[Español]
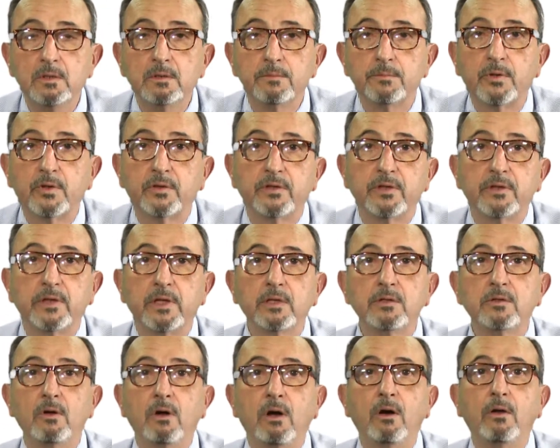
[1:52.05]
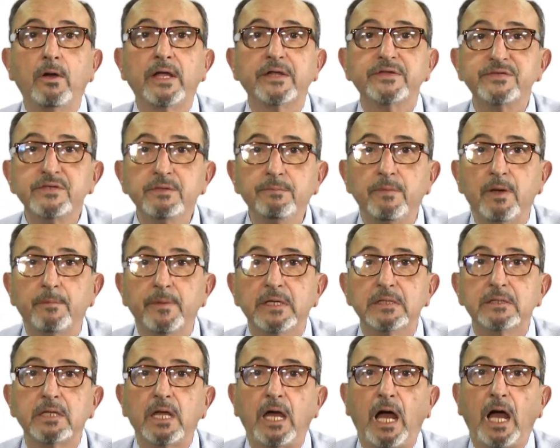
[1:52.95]
procediendo ahora
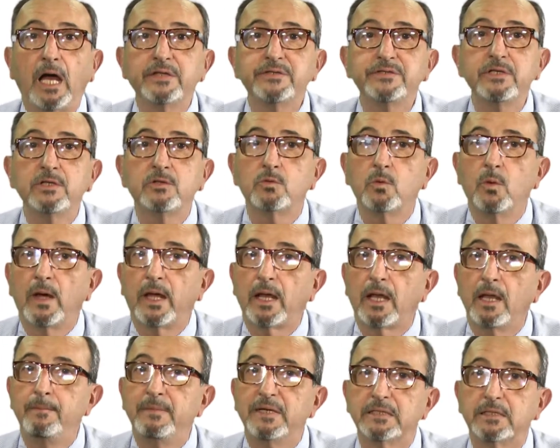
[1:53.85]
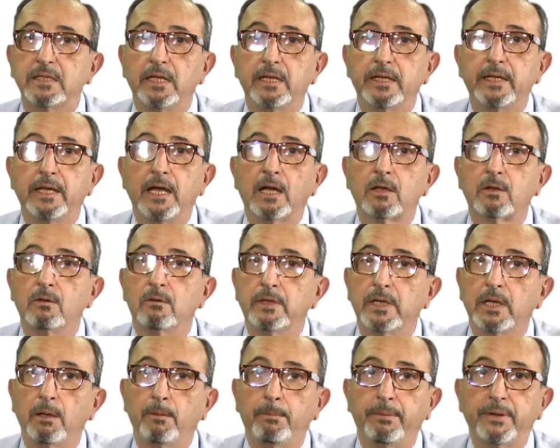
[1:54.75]
simplemente a situar la materia
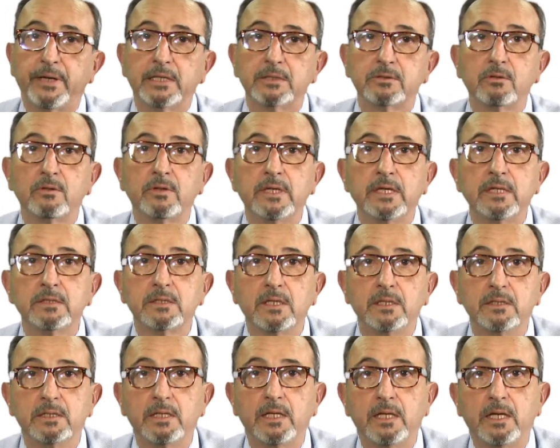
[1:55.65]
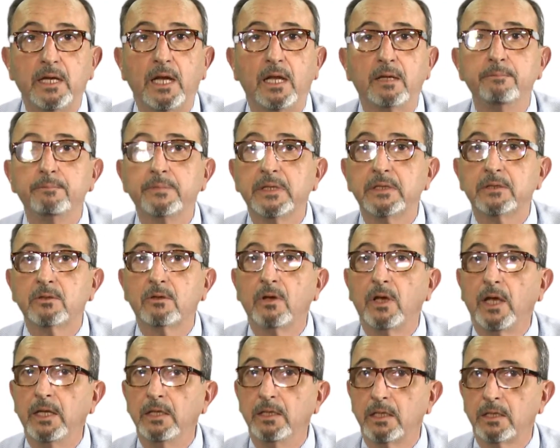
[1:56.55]
con el objeto de entender el
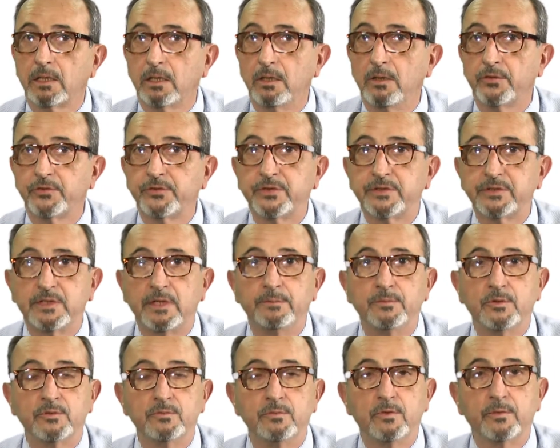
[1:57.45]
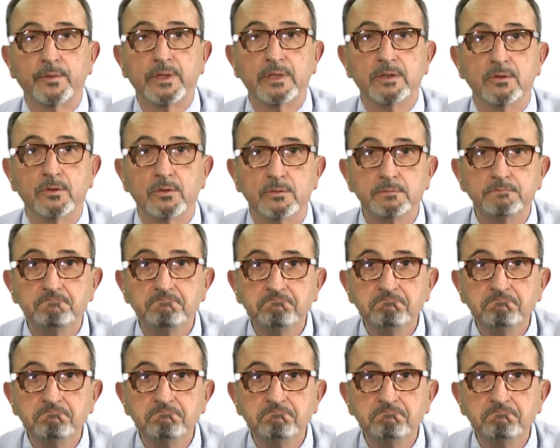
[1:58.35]
ámbito en el que nos estamos moviendo.